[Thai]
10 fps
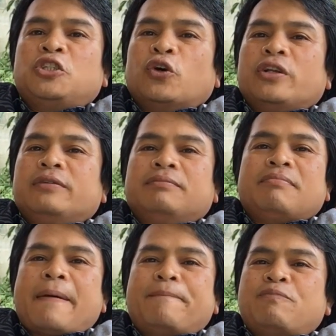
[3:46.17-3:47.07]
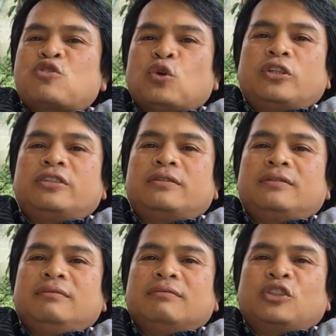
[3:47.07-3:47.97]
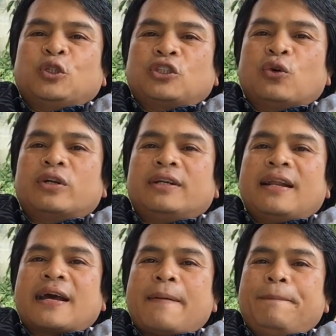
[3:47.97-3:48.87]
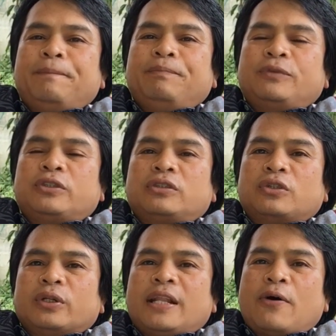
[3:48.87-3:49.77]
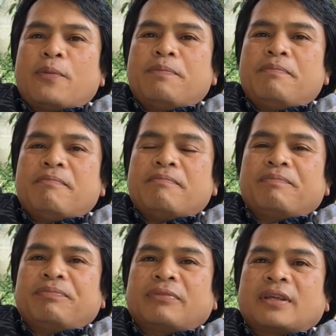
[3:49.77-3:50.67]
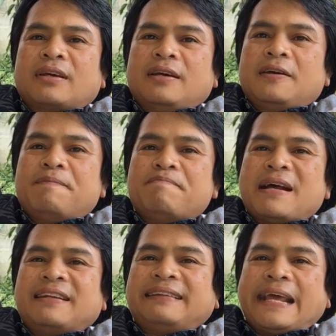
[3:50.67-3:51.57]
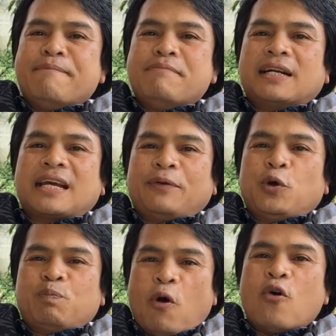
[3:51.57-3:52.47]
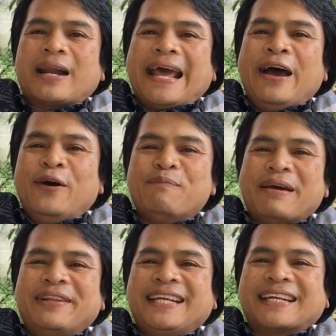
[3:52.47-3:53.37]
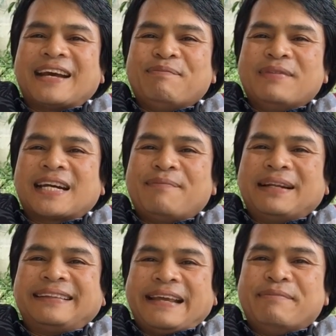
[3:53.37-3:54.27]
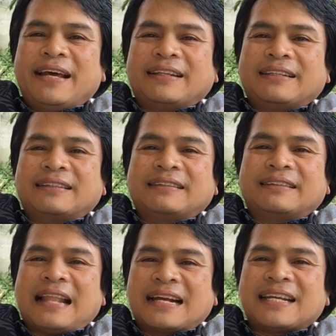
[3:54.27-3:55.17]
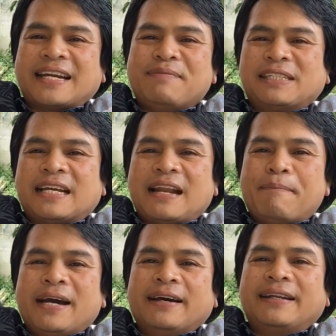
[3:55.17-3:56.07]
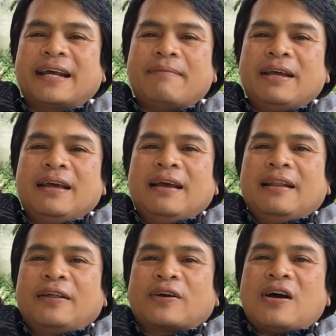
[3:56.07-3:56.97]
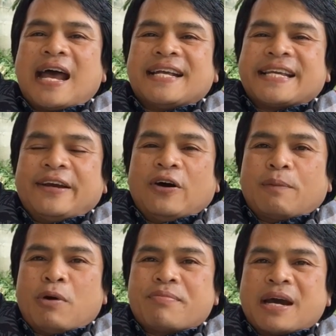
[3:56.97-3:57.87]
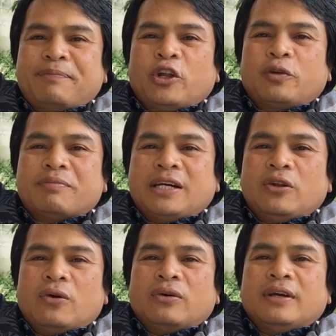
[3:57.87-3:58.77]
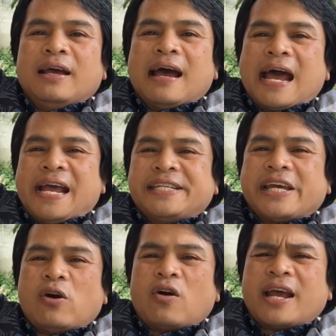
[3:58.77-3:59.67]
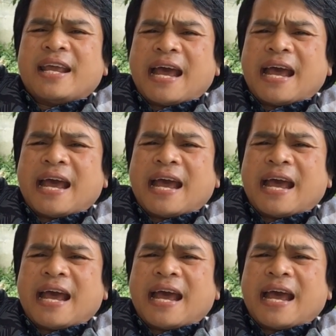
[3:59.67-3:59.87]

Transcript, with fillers: จนแบบสุดสุดๆนะครับจนเราคือมันเต็มเหมือนกับลูกโป่งแล้วแบบนี้นะครับเหมือนกับมันเต็มแล้วหลังจากนี้มันจะระเบิดนะครับแล้วก็หายใจออกพร้อมกับลดมือลงหายใจออกให้